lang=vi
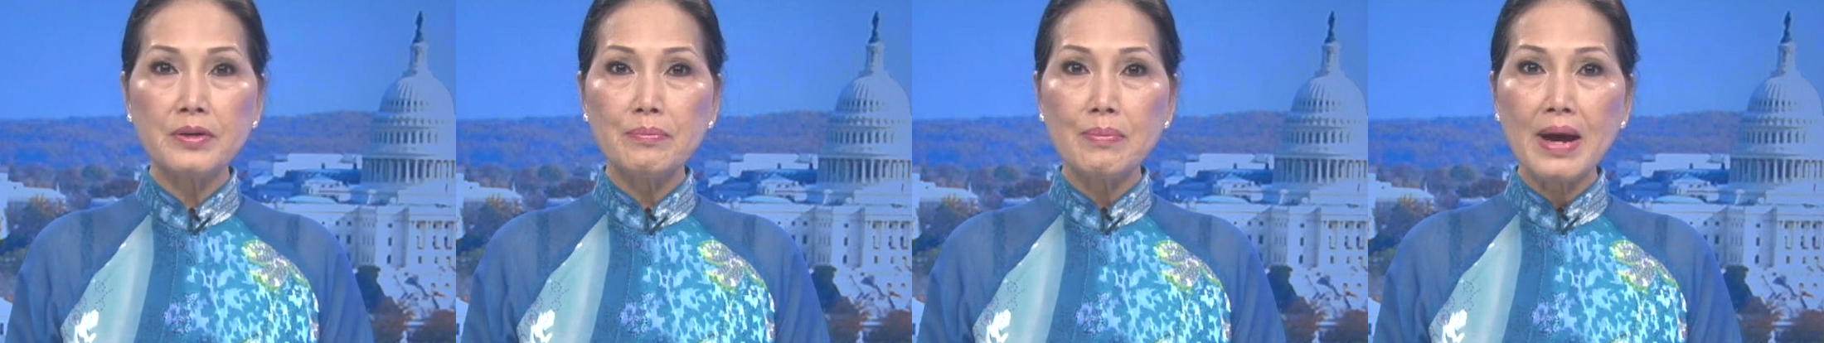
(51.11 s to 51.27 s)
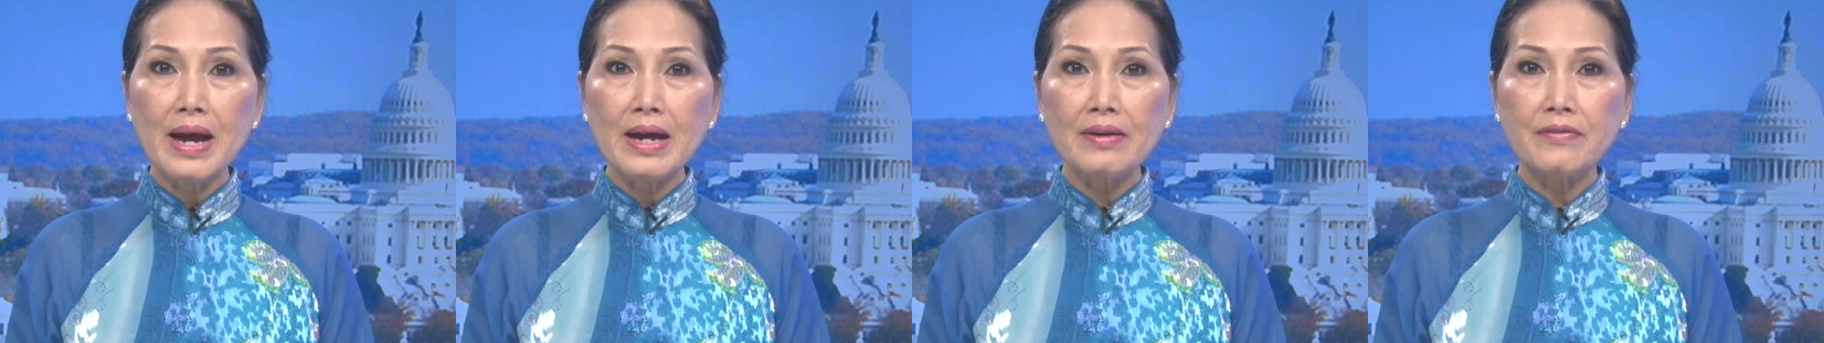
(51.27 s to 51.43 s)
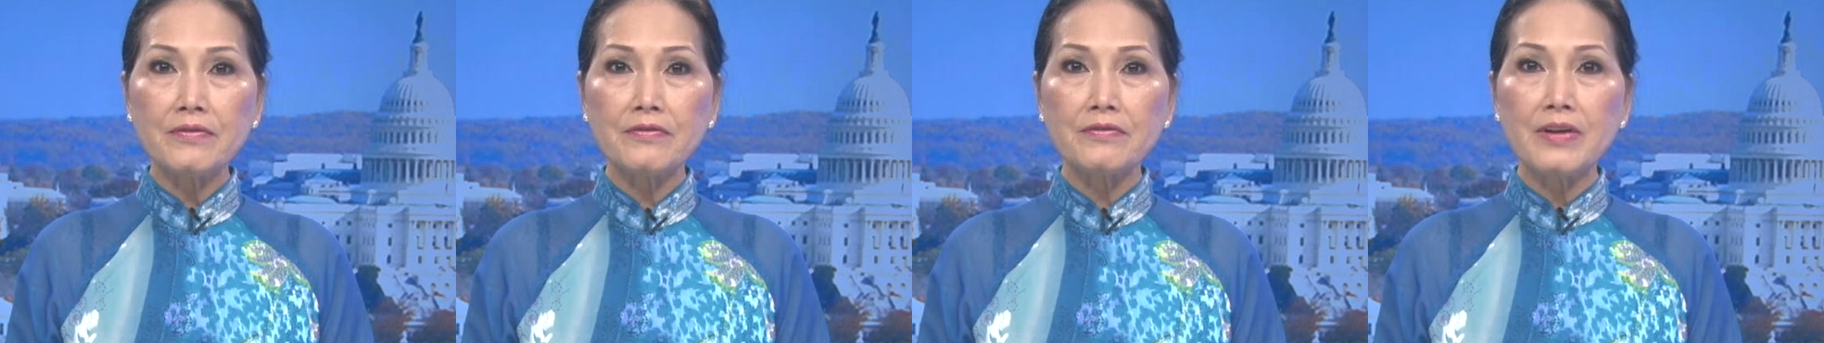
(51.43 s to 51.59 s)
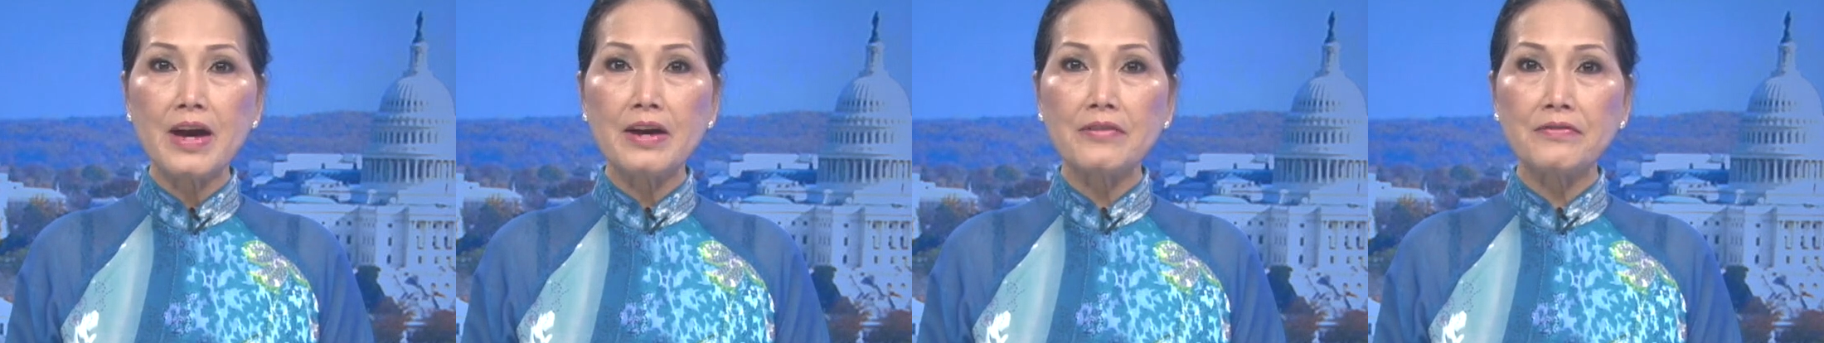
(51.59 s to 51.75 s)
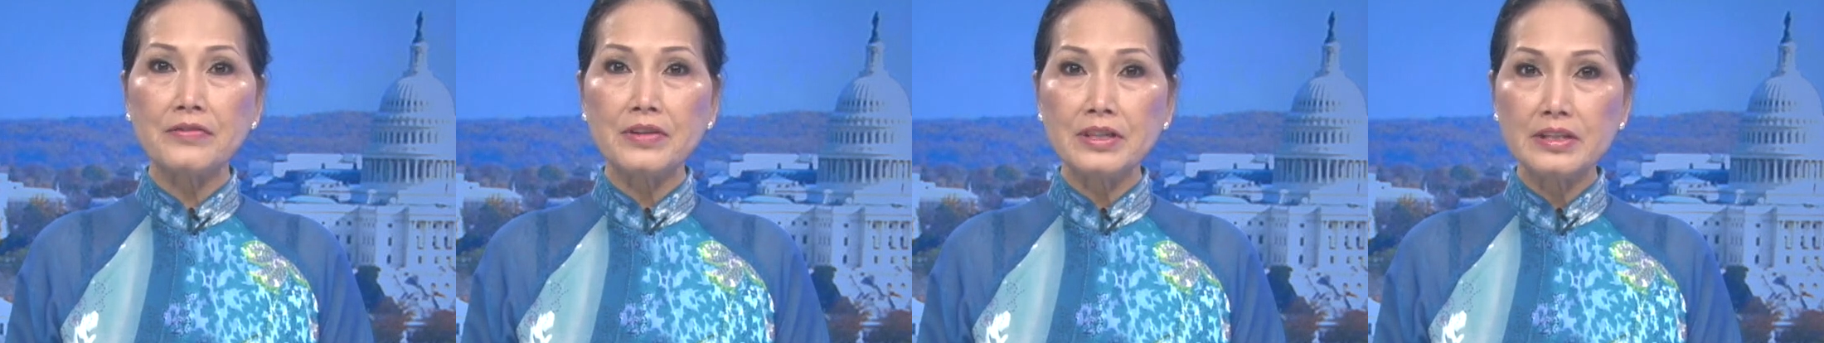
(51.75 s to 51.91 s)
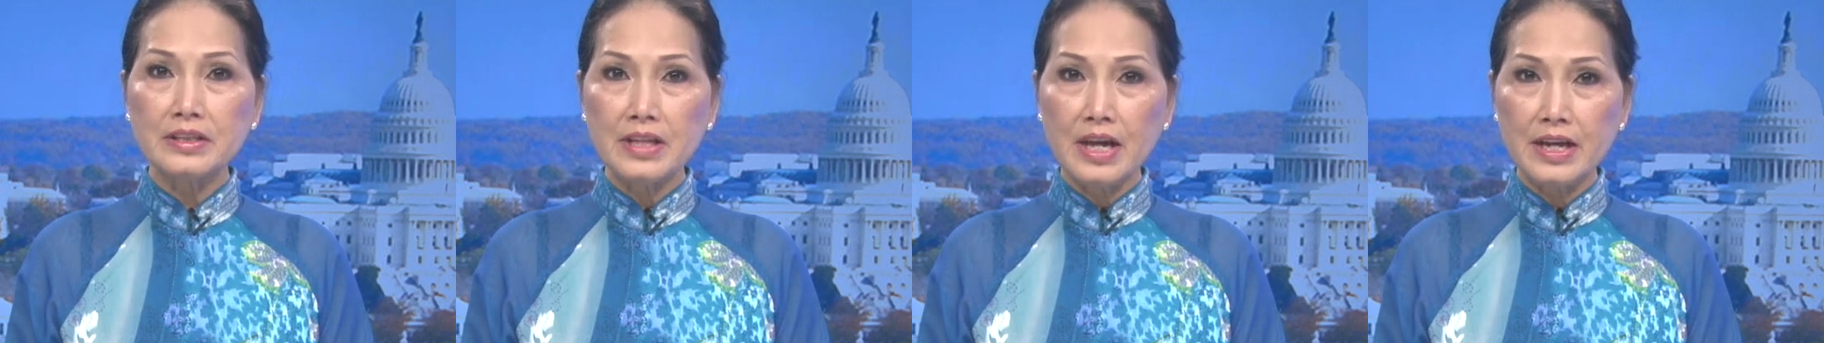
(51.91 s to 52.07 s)
Bắc và
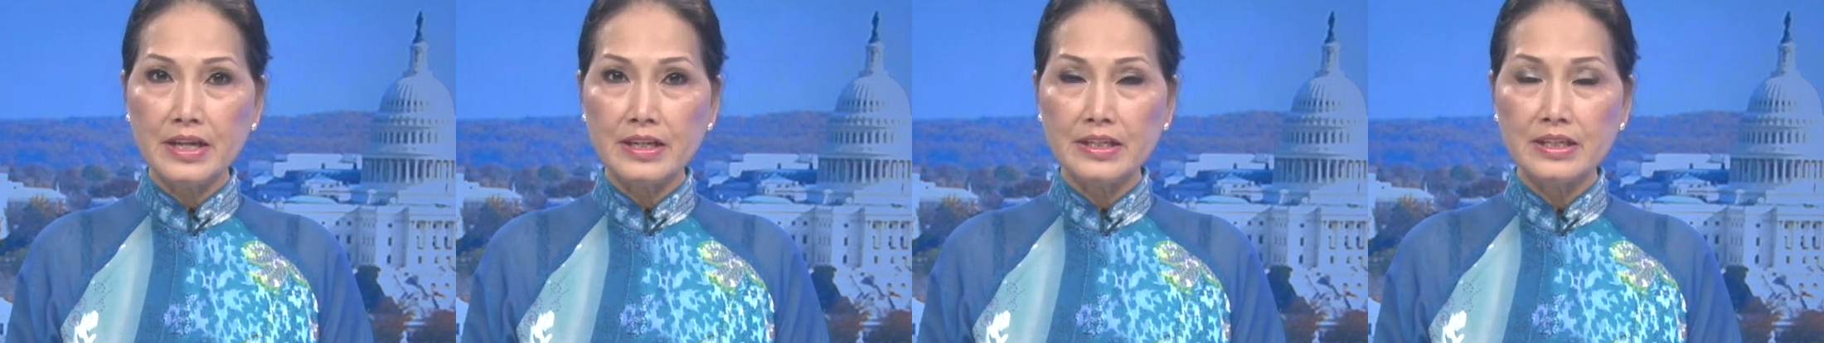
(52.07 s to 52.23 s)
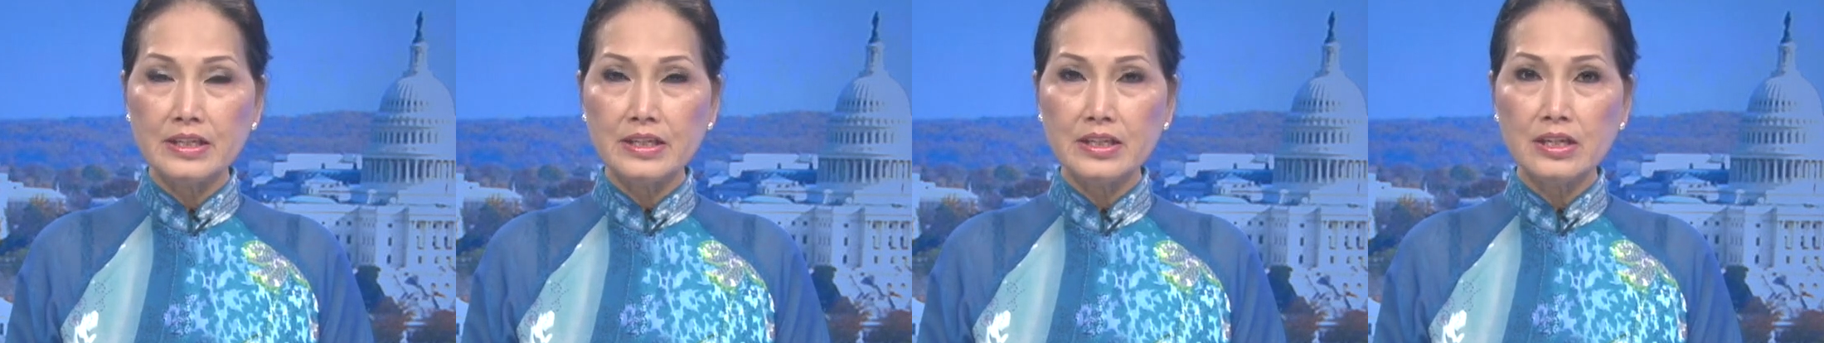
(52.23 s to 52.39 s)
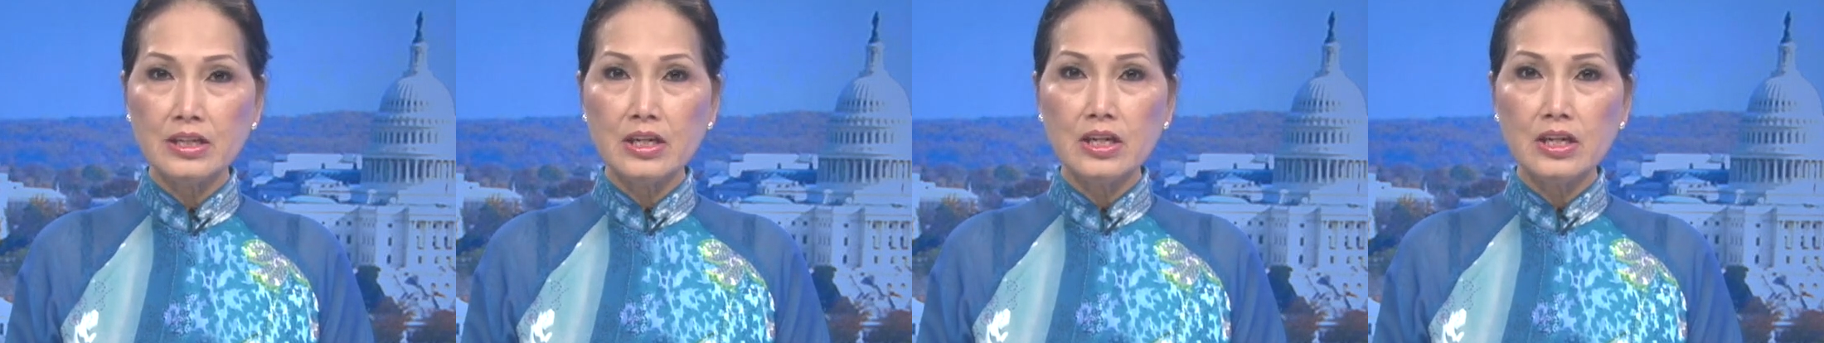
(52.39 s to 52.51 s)
phía Tây.